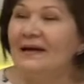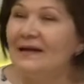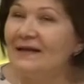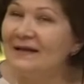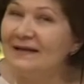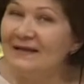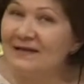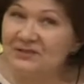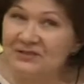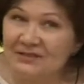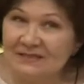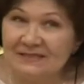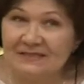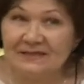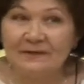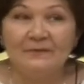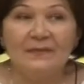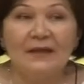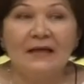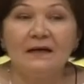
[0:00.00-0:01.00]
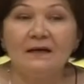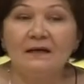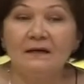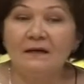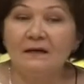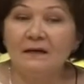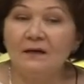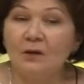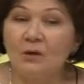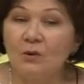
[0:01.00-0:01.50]
Лечится.
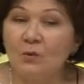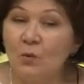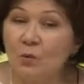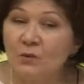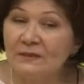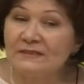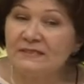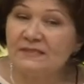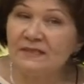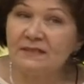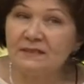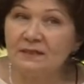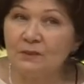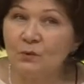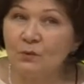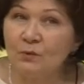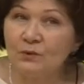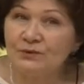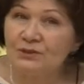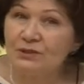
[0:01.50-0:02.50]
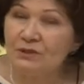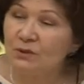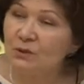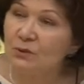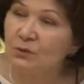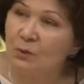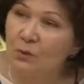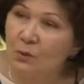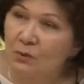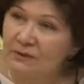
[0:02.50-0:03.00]
А, голос – это очень
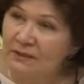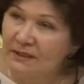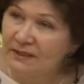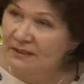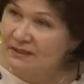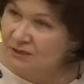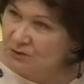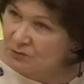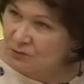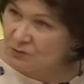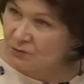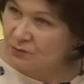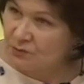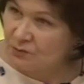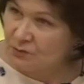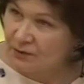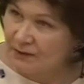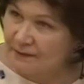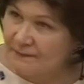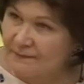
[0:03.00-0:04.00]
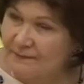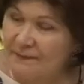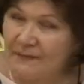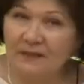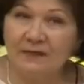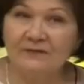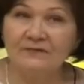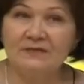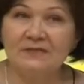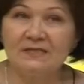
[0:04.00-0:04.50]
тонкая структура.
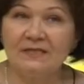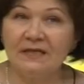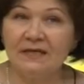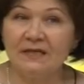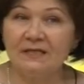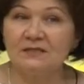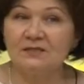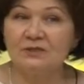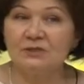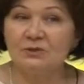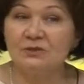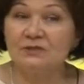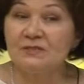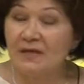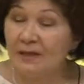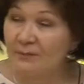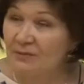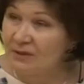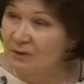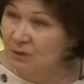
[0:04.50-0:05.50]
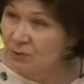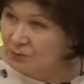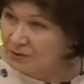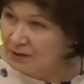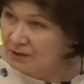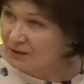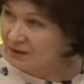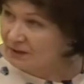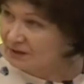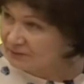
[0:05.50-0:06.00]
И вы знаете, что самая
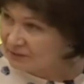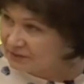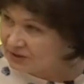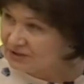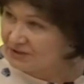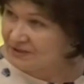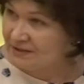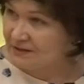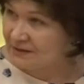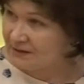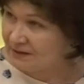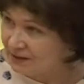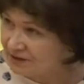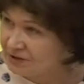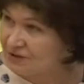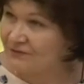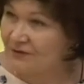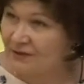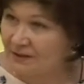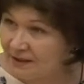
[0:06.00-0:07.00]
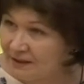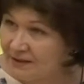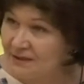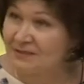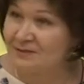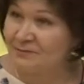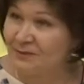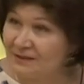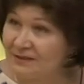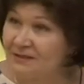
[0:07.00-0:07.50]
тоненькая мышца нашего
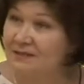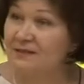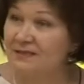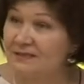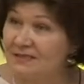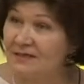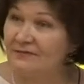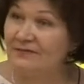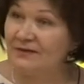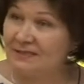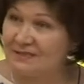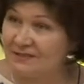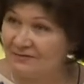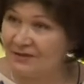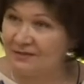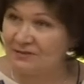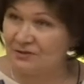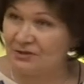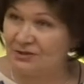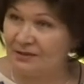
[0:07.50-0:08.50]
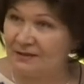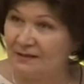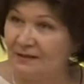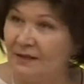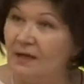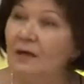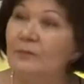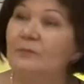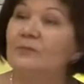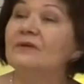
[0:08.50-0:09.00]
организма – это голосовая связочка.
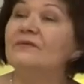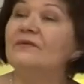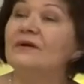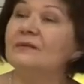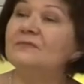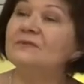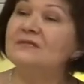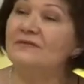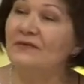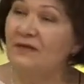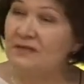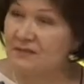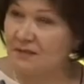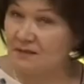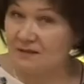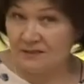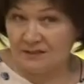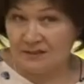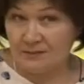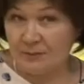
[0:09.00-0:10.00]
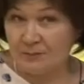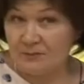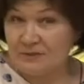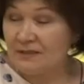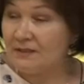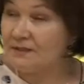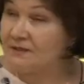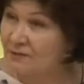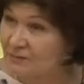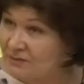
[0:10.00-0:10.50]
Мы говорим «связка», на самом
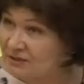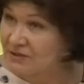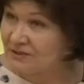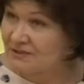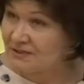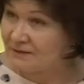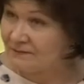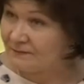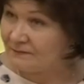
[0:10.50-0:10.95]
деле это мышца.